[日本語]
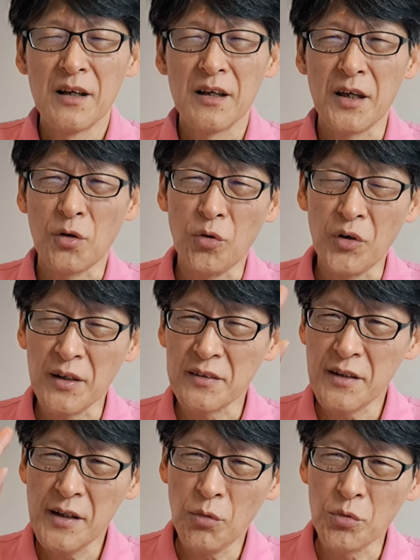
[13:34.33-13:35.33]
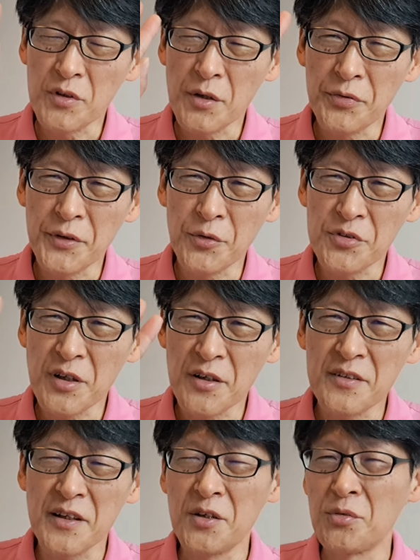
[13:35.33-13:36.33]
えこうやってね、お手振りをさ
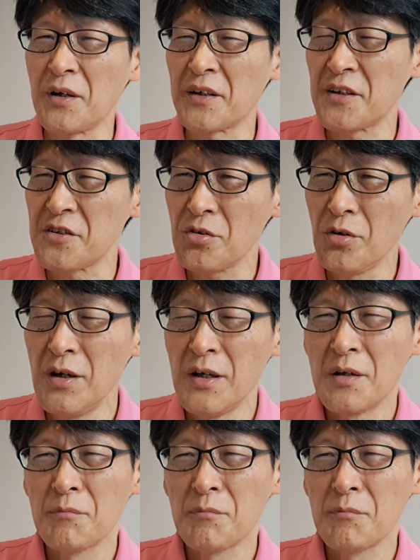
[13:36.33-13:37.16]
れているわけでしょ。